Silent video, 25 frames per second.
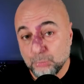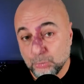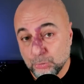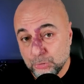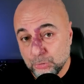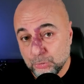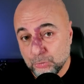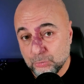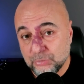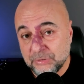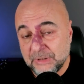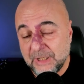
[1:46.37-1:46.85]

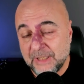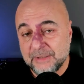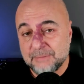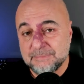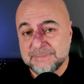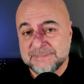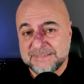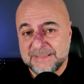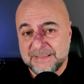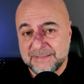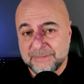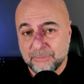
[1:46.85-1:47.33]
Bugün
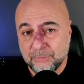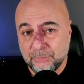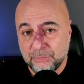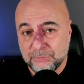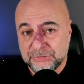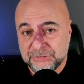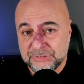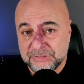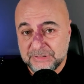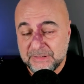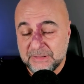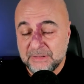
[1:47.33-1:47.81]
kullandığımız
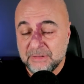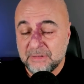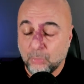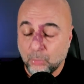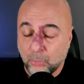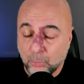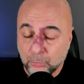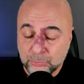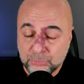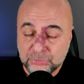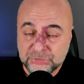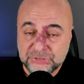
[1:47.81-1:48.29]
teknolojide
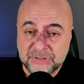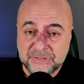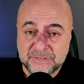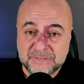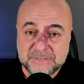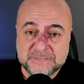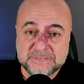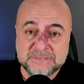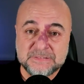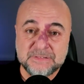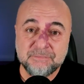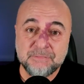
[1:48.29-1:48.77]
oldukça
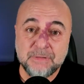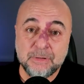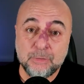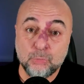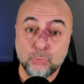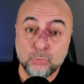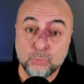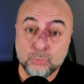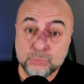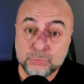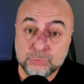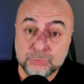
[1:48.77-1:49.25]
riskli ve
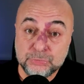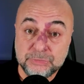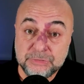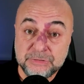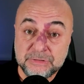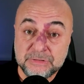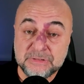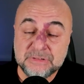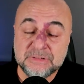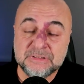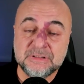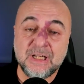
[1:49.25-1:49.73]
uzun
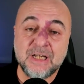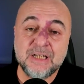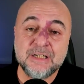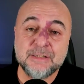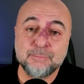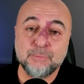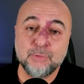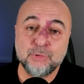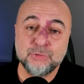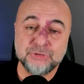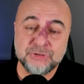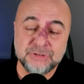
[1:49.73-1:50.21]

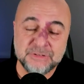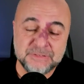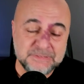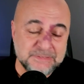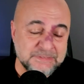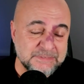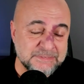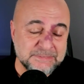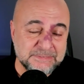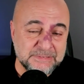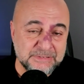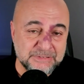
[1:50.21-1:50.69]
yıllar boyunca
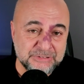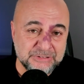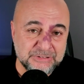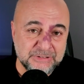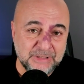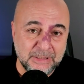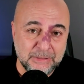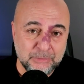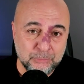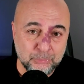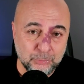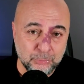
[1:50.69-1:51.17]
risk
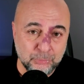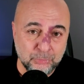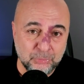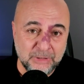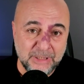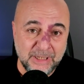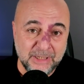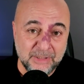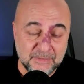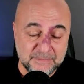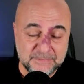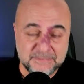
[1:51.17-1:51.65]
taşıyan
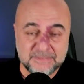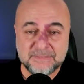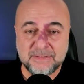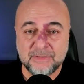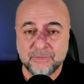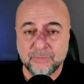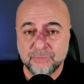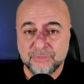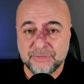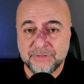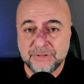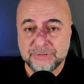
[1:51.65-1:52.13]
nükleer
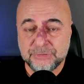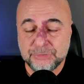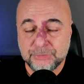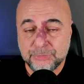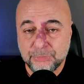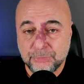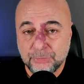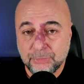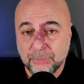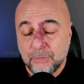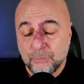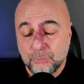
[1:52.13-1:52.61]
atıklar ortaya
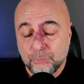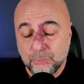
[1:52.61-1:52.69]
çıkıyor.